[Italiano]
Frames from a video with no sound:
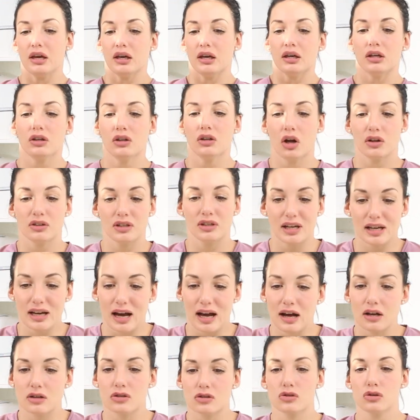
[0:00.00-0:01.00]
In ogni
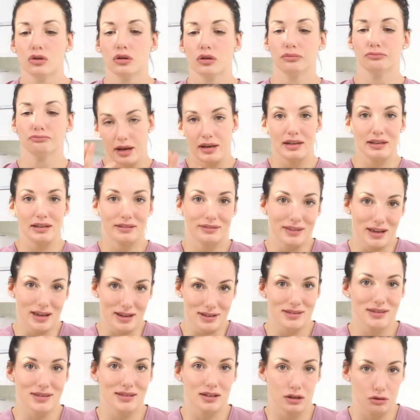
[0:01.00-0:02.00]
caso le
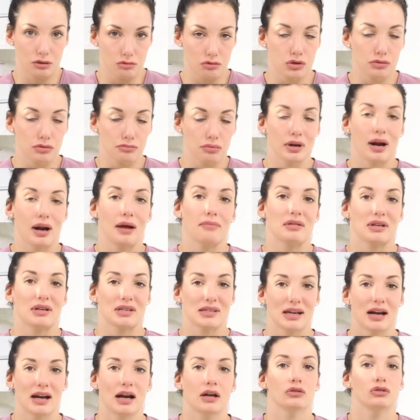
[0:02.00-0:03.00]
test di questo programma
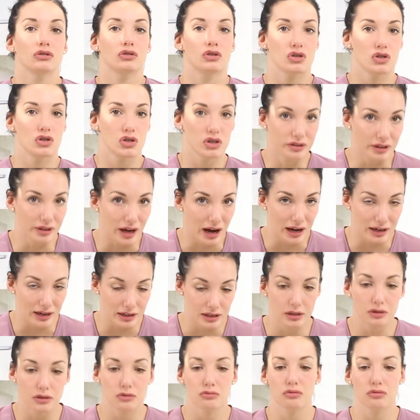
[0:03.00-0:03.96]
saranno digitali,